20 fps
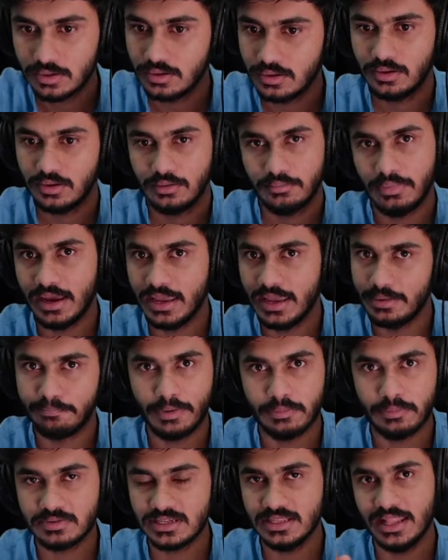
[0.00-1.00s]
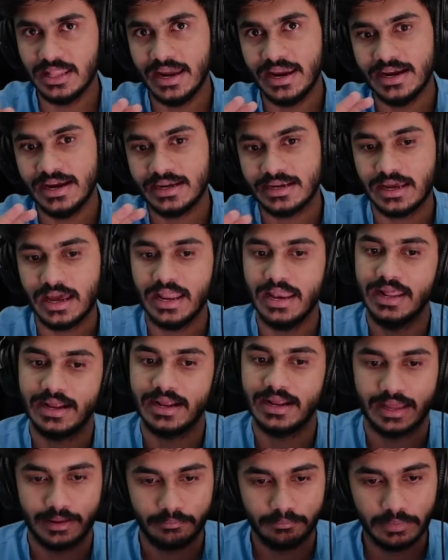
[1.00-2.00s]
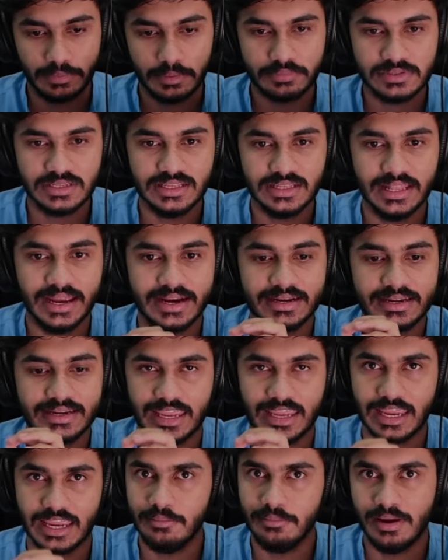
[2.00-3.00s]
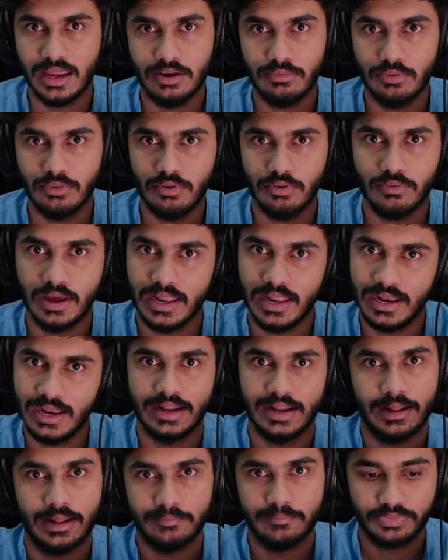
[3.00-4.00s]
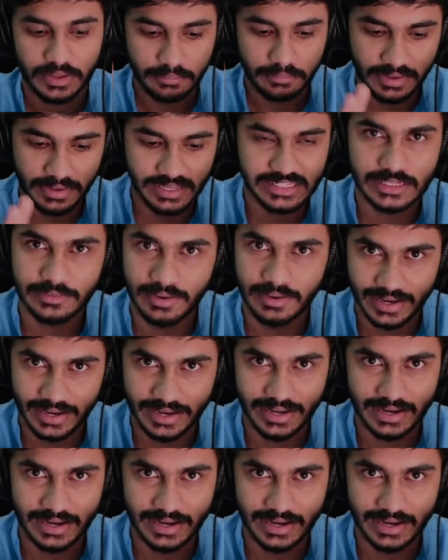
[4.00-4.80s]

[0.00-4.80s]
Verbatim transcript: भाई पबजी लाइट अलग है पबजी लाइट गेम है वो अलग है बीजेम अलग है